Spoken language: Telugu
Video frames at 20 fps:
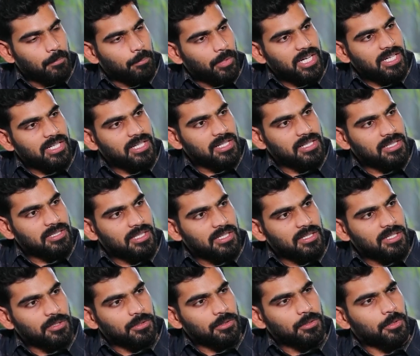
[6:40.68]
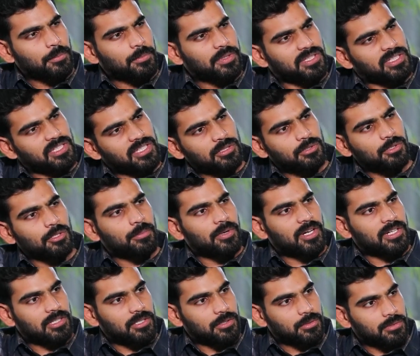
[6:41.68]
బయటికి వెళ్తే ఎంతోమంది ఎంతో
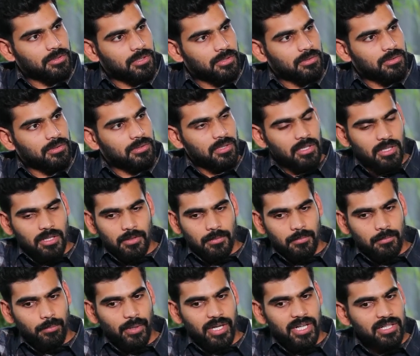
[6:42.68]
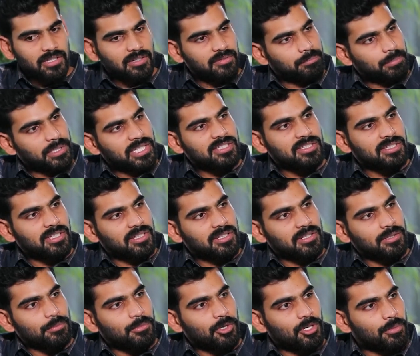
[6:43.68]
మాట్లాడుంటారు బయట బీచ్
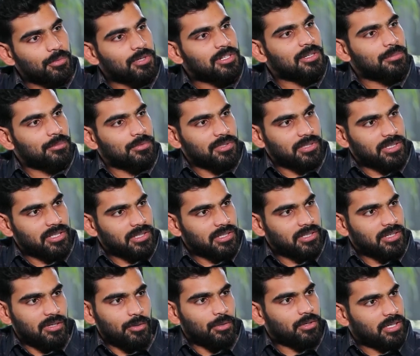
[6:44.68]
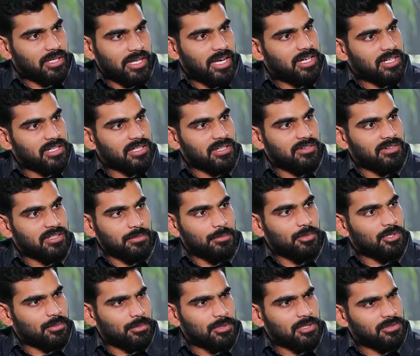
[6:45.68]
దగ్గర మొక్కబొట్లు అమ్ముకునే ఒక క్యారెక్టర్ ఆవిడది
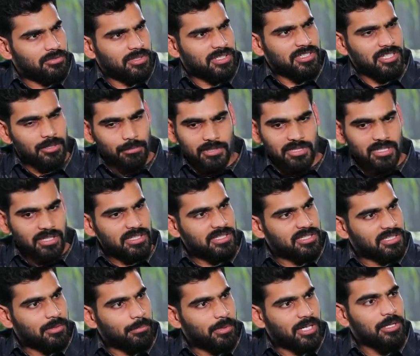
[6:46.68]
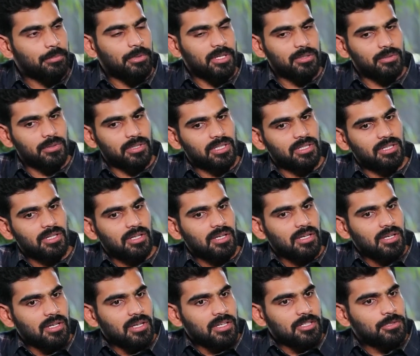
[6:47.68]
మొక్కబొట్లు వెజిటేబుల్స్ అయ్యి చిన్న బండి పెట్టుకుని
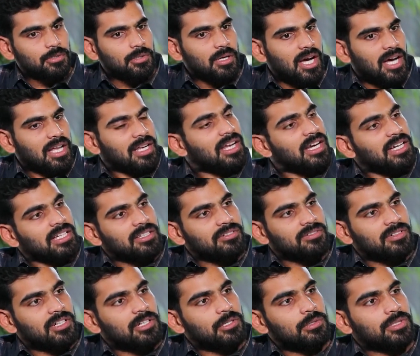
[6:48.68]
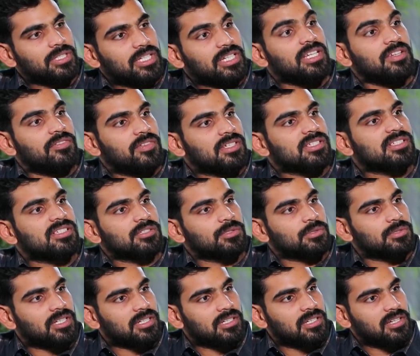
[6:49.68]
సో అలాంటి వాళ్ళు ఎన్ని ఫేస్ చేసి
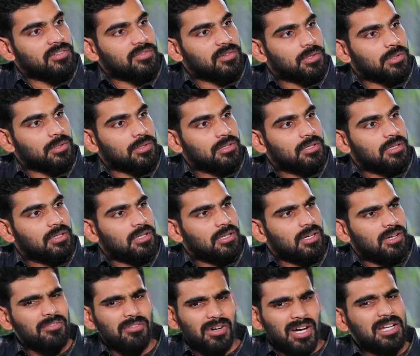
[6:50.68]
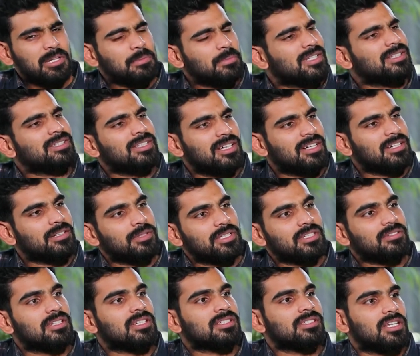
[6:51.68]
ఉంటారు లైఫ్లో వాళ్ళు మందాగడం
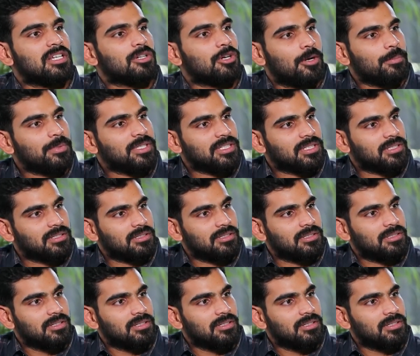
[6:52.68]
అనేది వాళ్ళకి చాలా కామన్ థింగ్